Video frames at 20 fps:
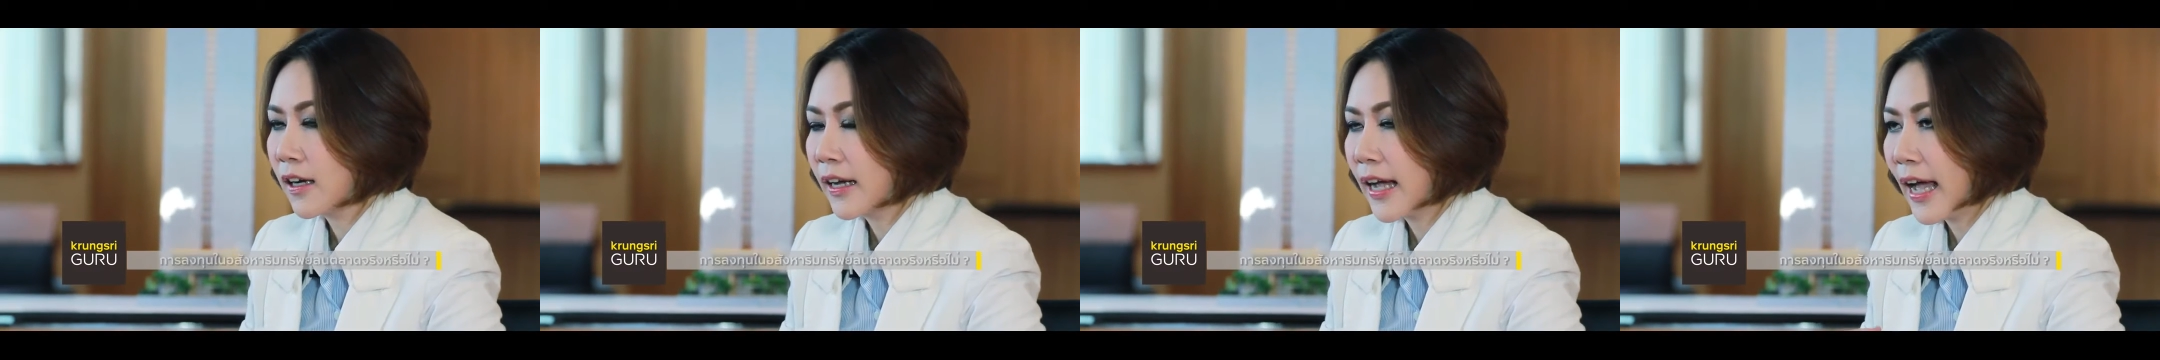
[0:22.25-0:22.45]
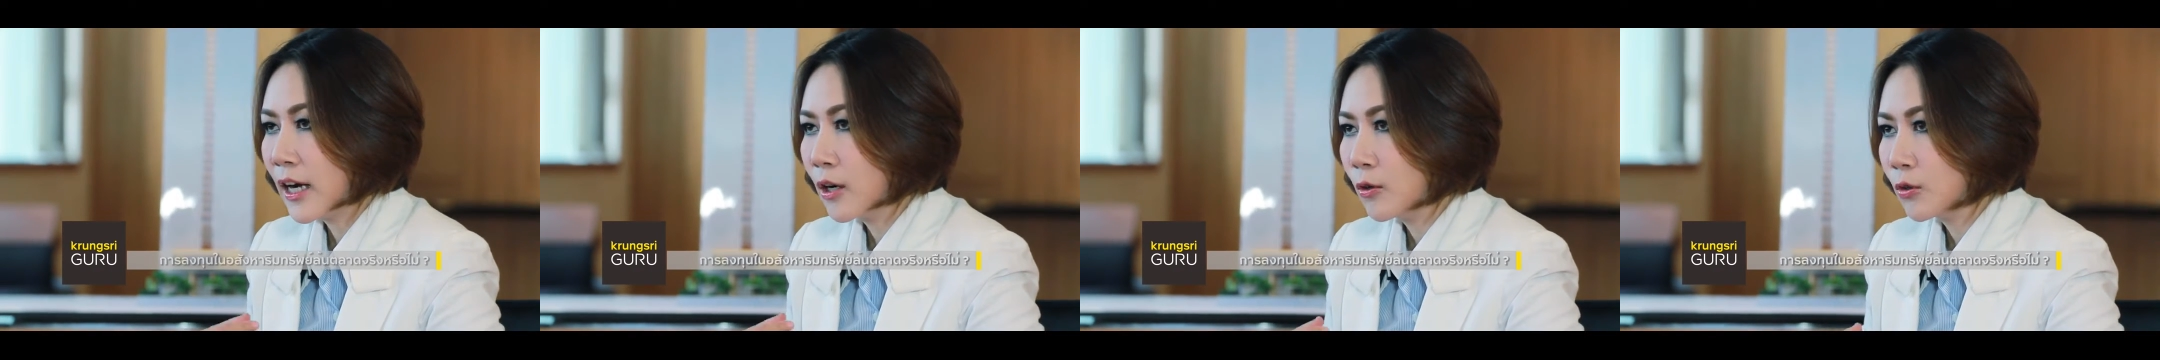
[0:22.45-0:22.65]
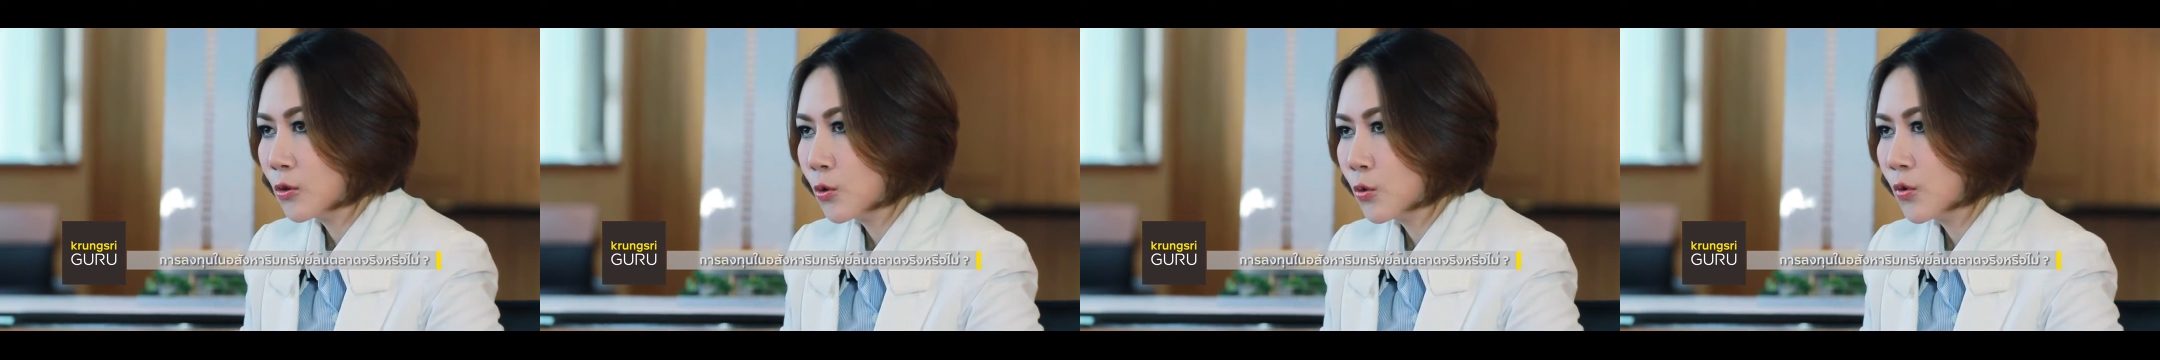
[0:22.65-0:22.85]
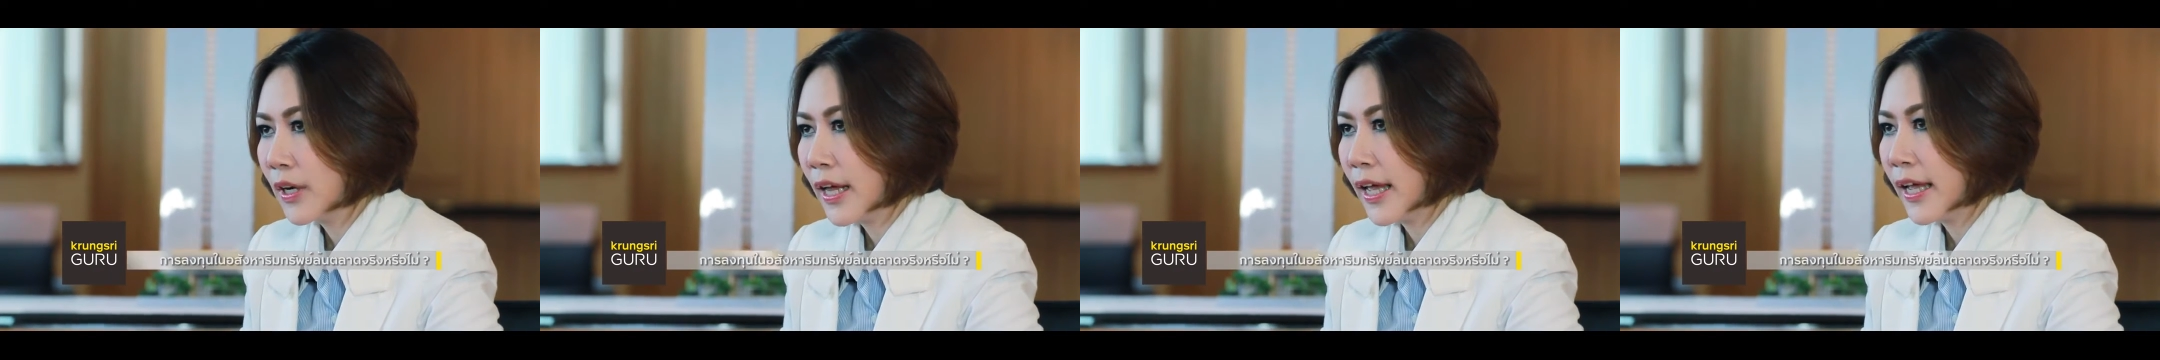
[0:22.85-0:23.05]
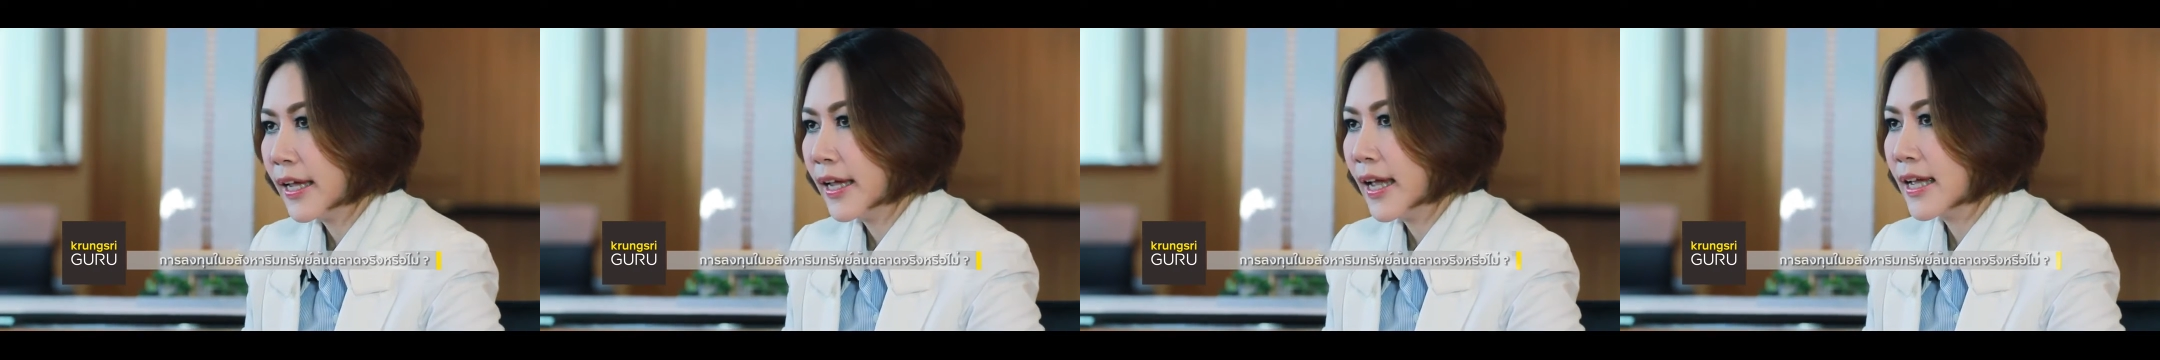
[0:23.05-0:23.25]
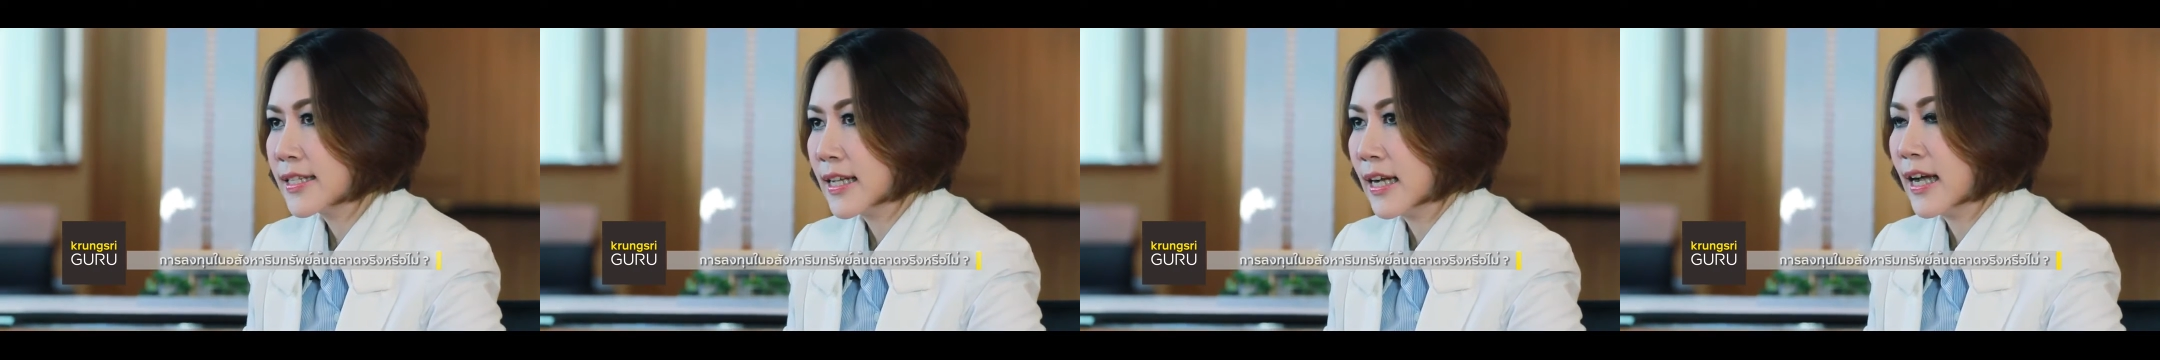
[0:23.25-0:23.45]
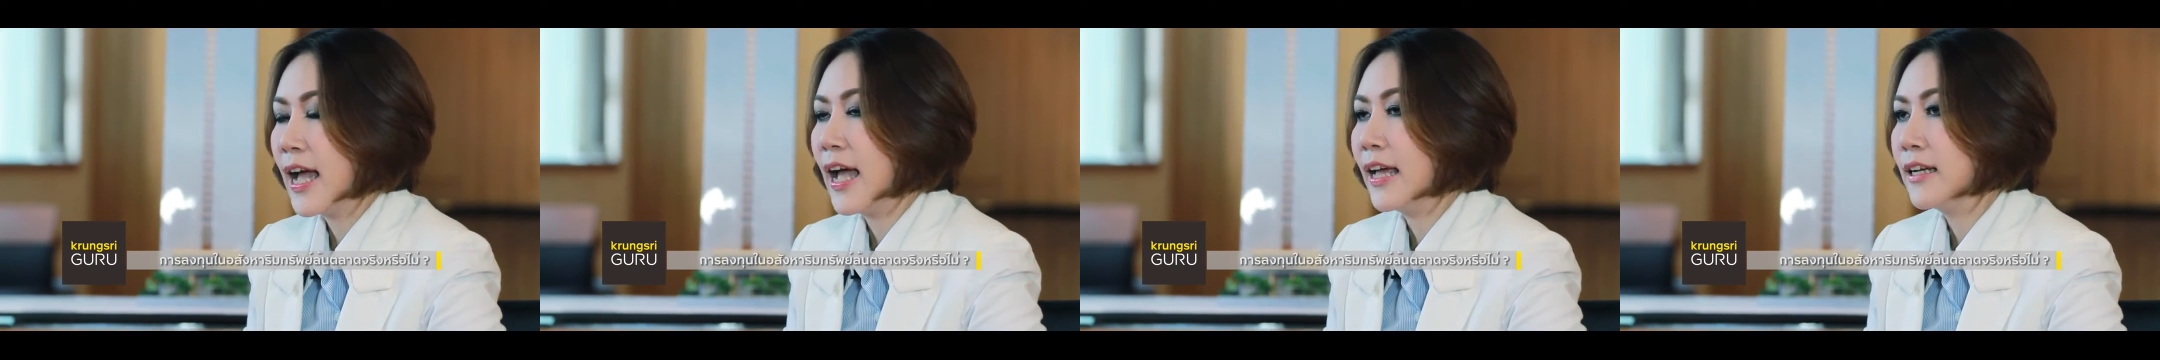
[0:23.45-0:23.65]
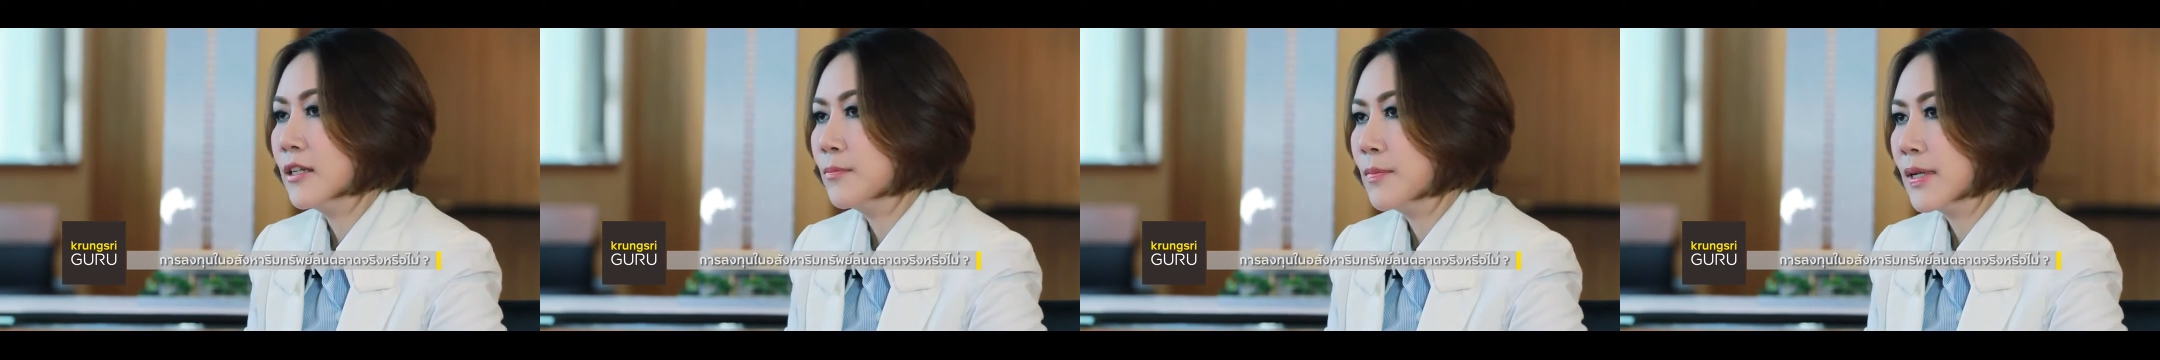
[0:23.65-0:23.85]
การลงทุนในอสัง
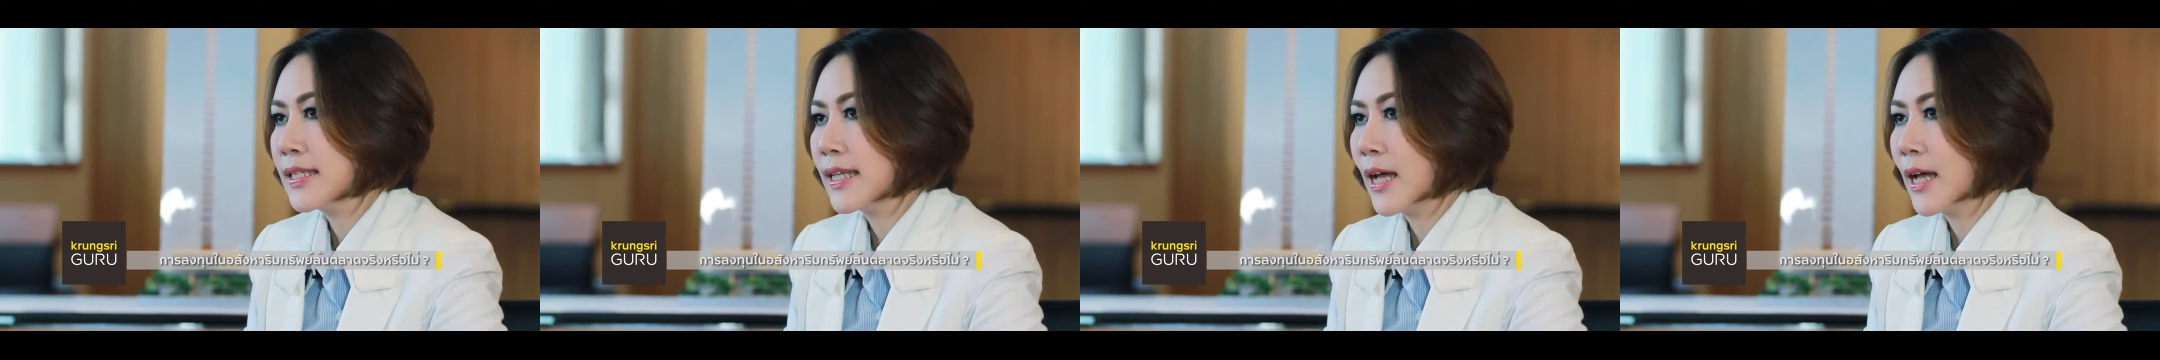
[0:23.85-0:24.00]
หาริม